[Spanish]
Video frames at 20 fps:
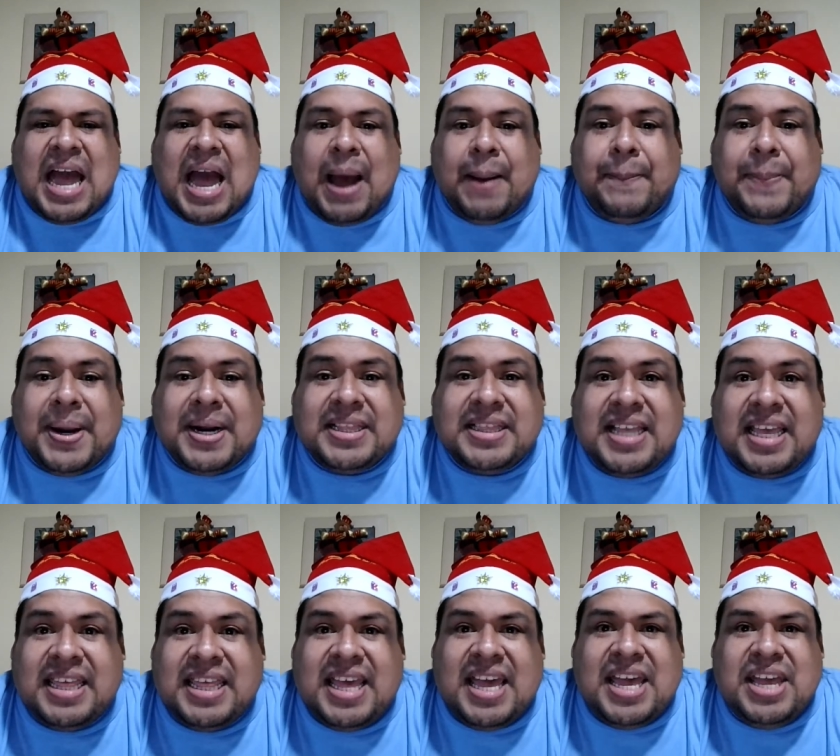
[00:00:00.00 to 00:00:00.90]
Aparte
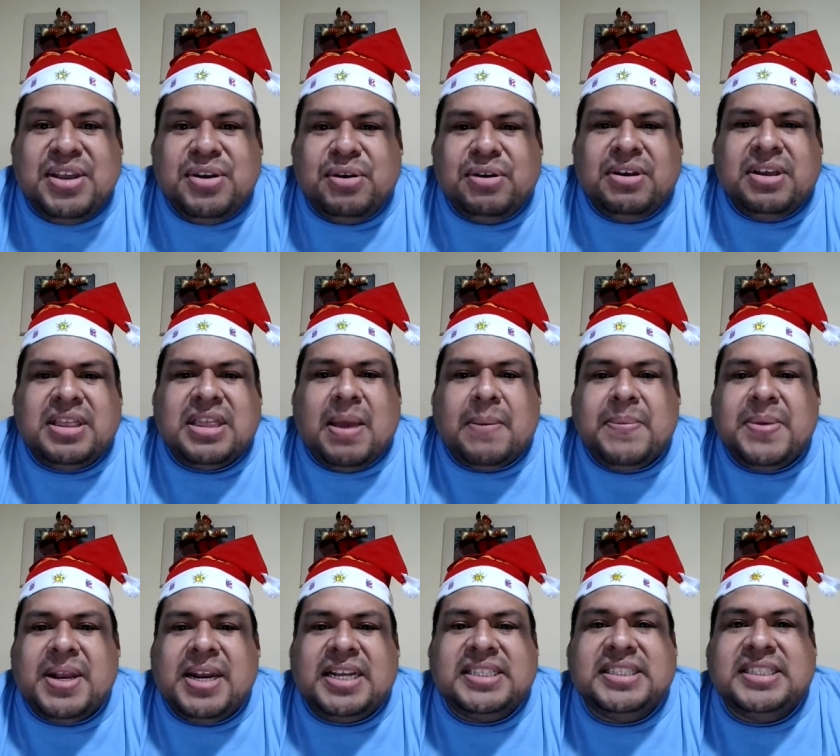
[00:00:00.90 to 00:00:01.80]
de ello,
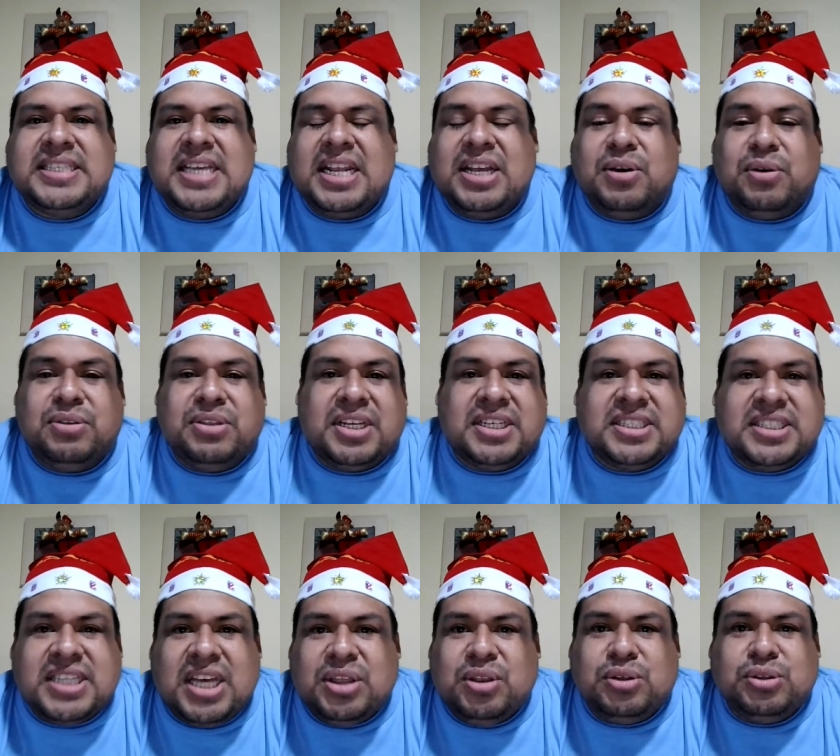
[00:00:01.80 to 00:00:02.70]
también les estaré
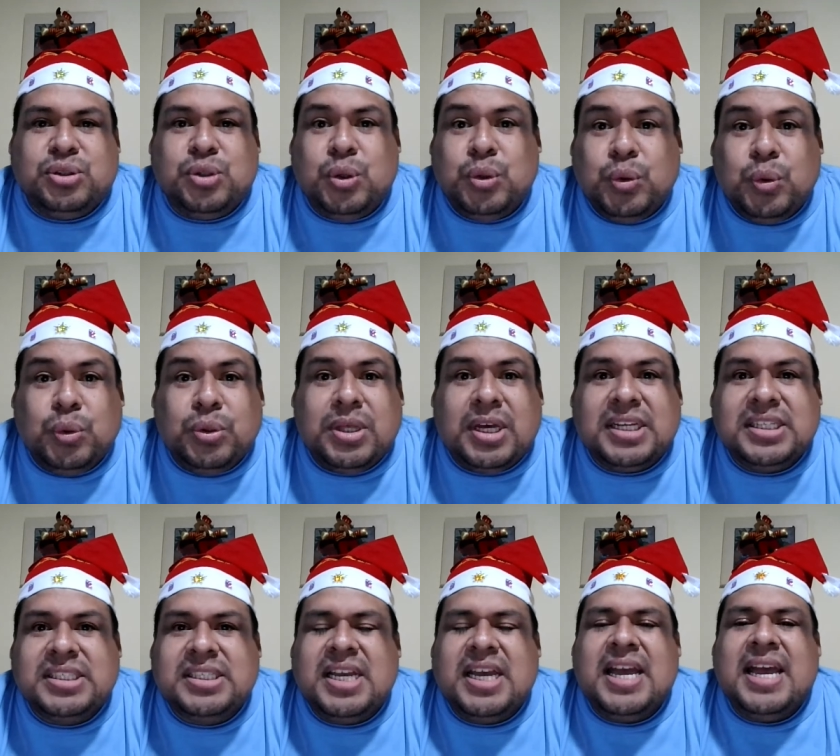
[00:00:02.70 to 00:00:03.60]
contestando sus
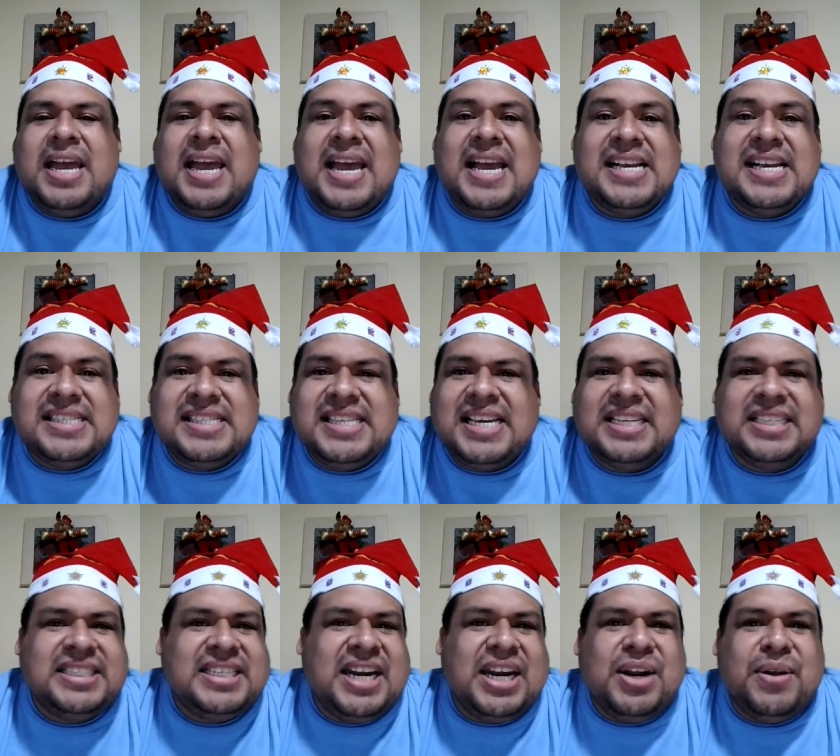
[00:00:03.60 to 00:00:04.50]
dudas. Este
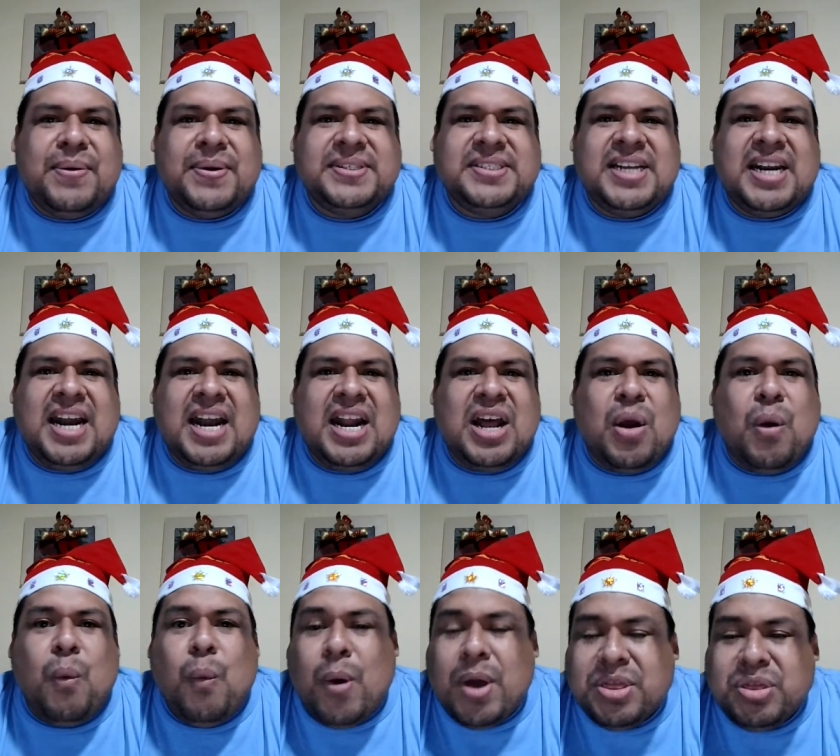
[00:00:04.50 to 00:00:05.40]
estreno va a ser a las
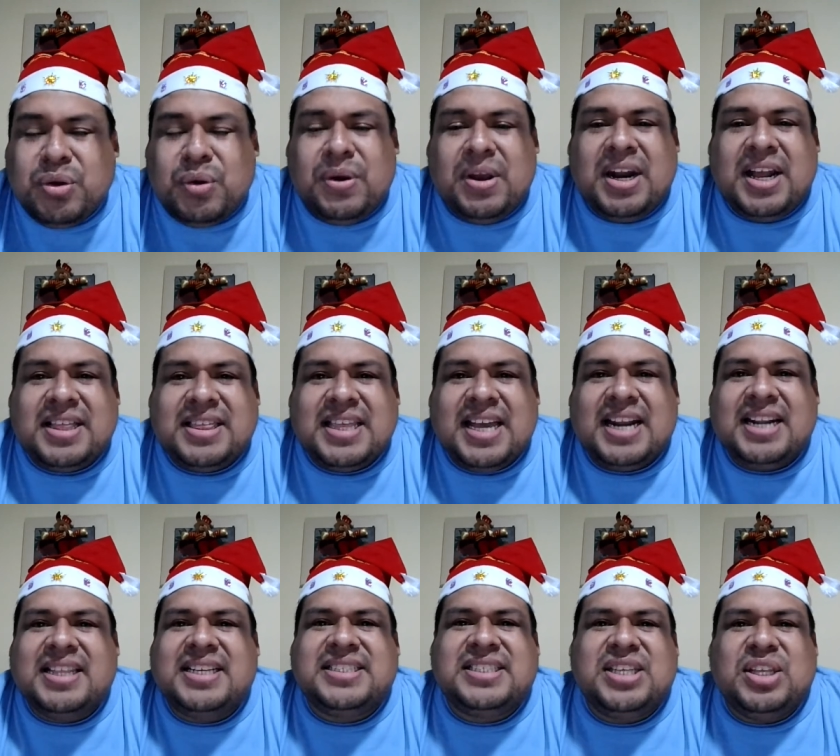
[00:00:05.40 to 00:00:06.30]
4 de la
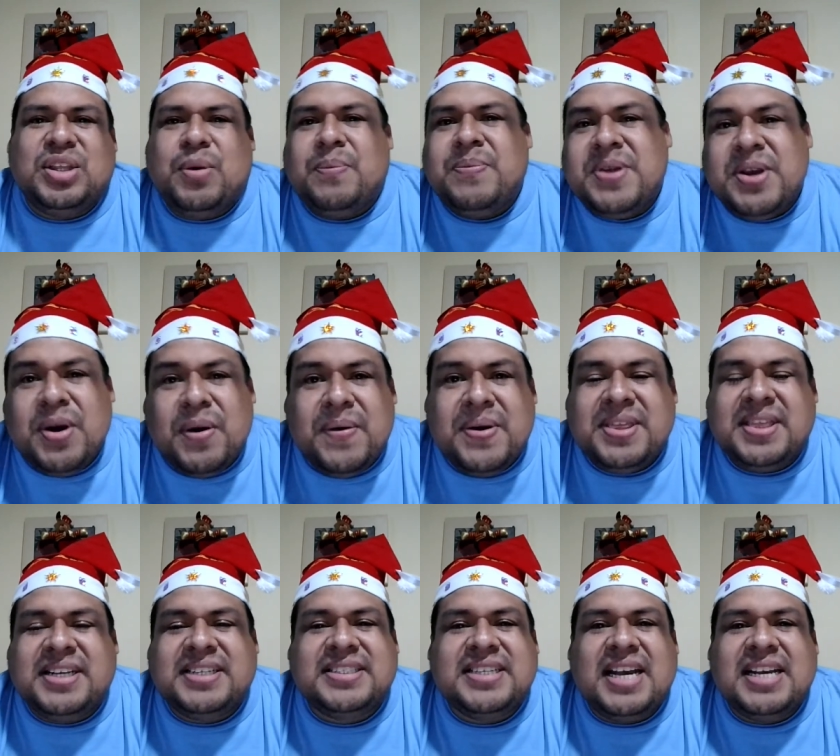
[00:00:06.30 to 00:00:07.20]
tarde este domingo
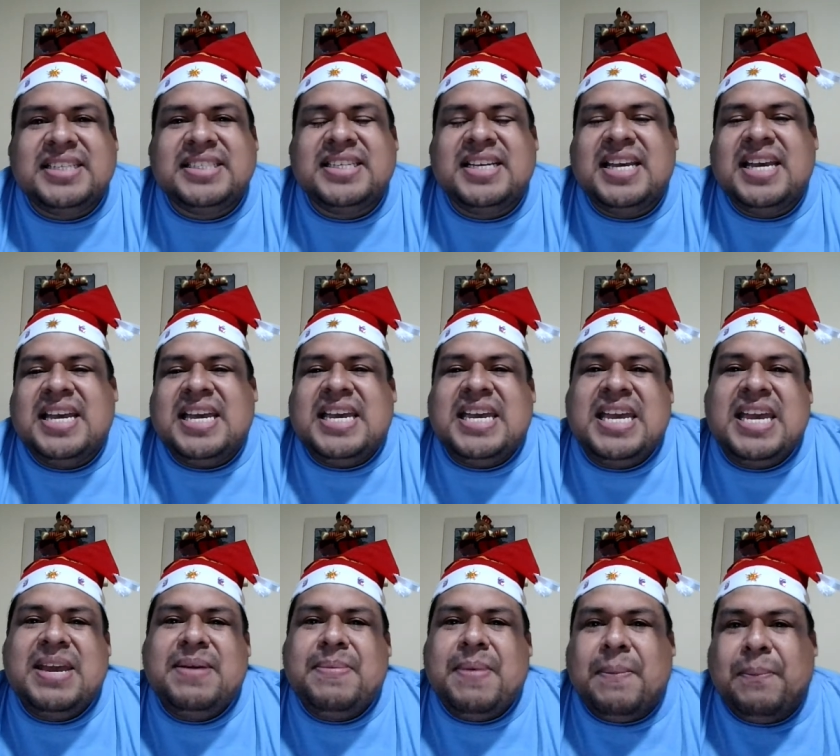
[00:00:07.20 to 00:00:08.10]
26
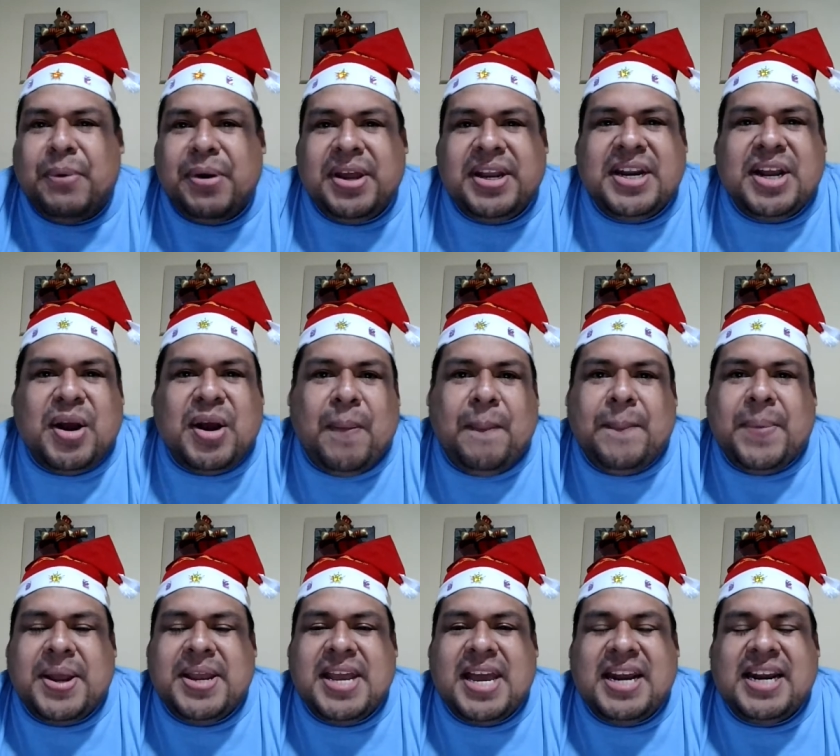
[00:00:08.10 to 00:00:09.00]
y me pueden
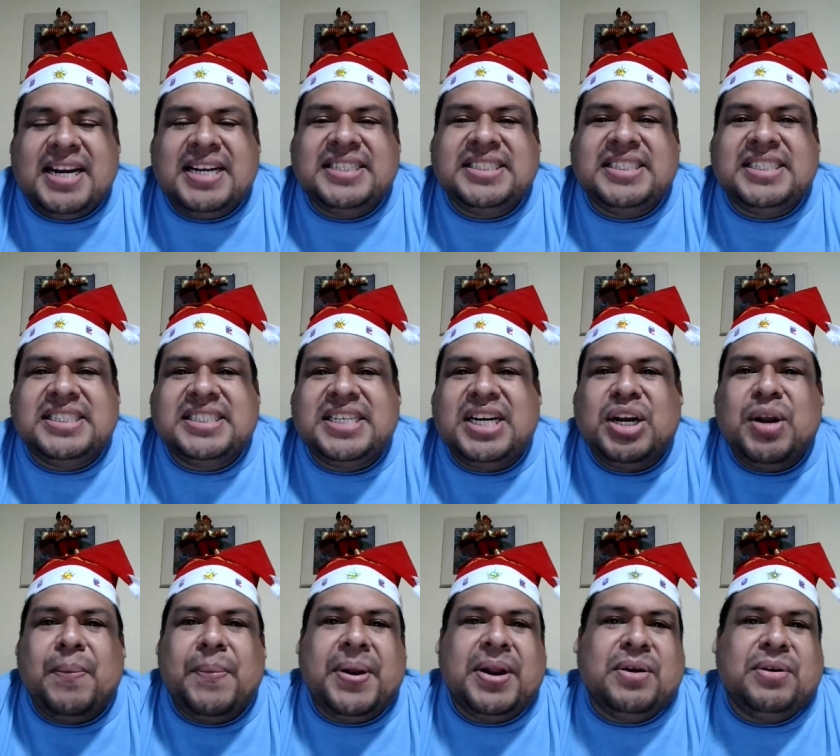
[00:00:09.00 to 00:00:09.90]
acompañar en este
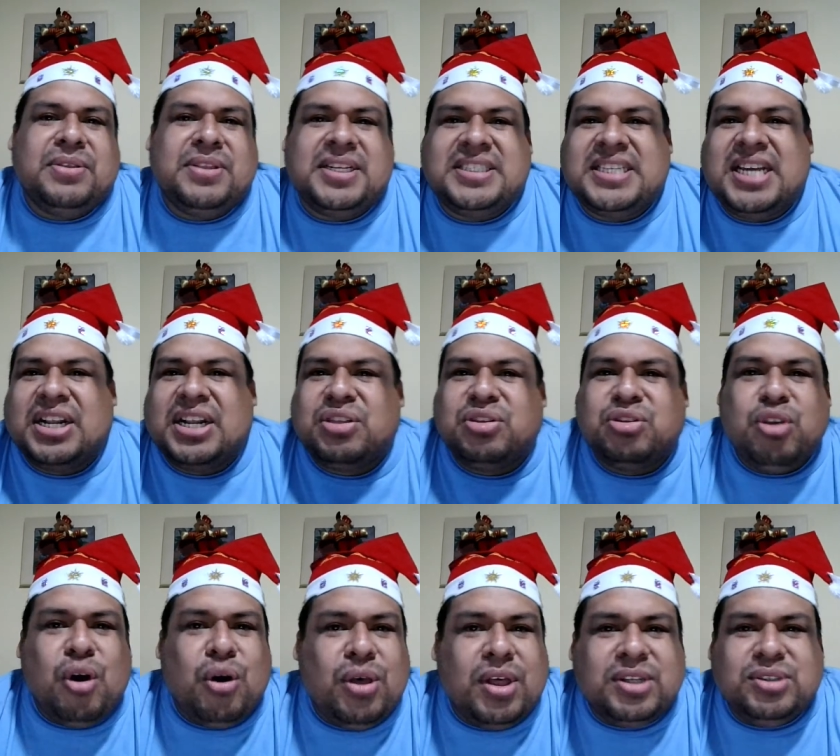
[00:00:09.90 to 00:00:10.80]
estreno para contestar
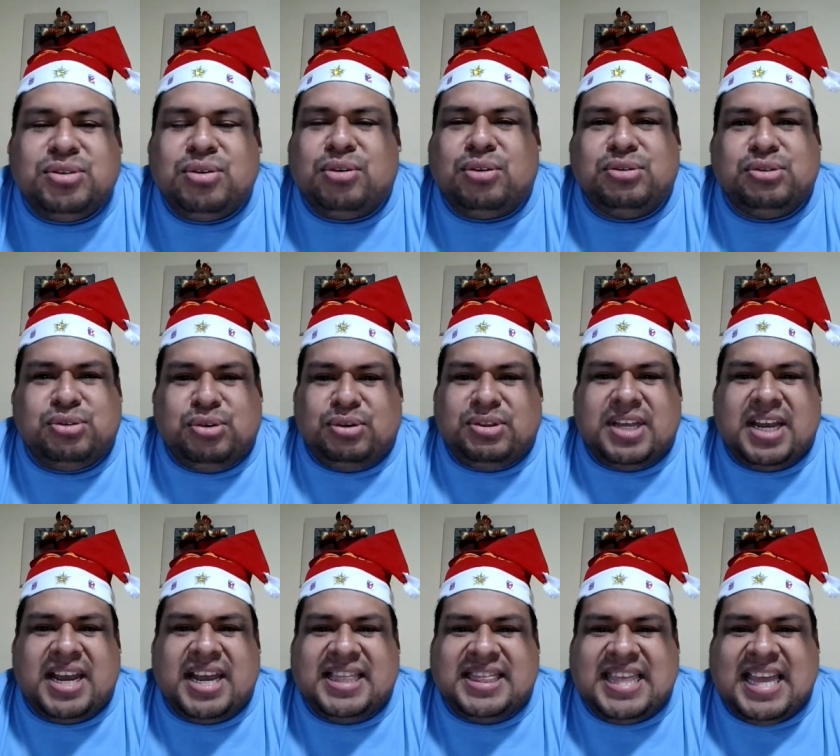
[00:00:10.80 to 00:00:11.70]
todas sus consultas
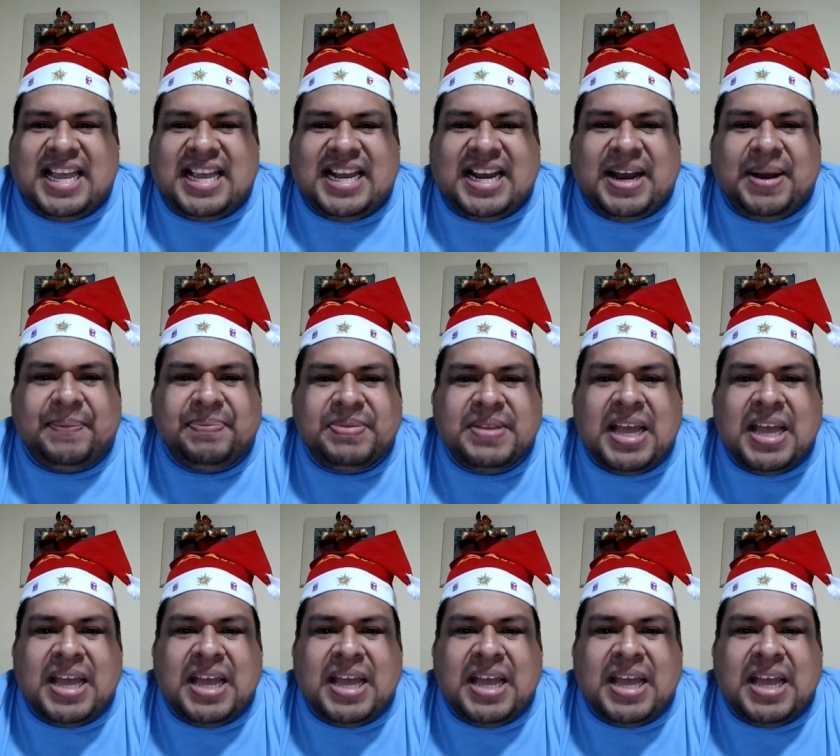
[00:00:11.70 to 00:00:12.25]
que tenga.